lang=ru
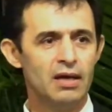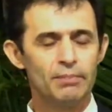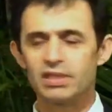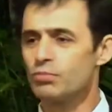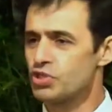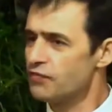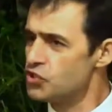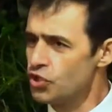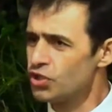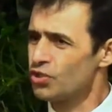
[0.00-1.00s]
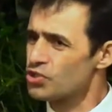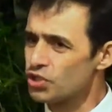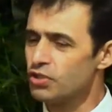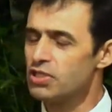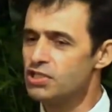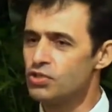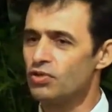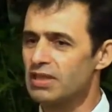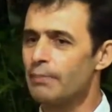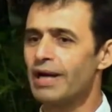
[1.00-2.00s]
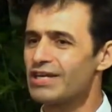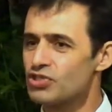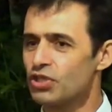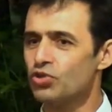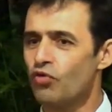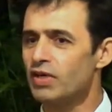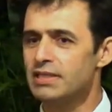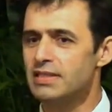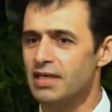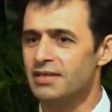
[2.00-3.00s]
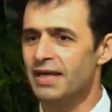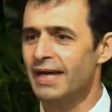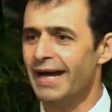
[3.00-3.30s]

потому что все то, что несет нам каждый новый день,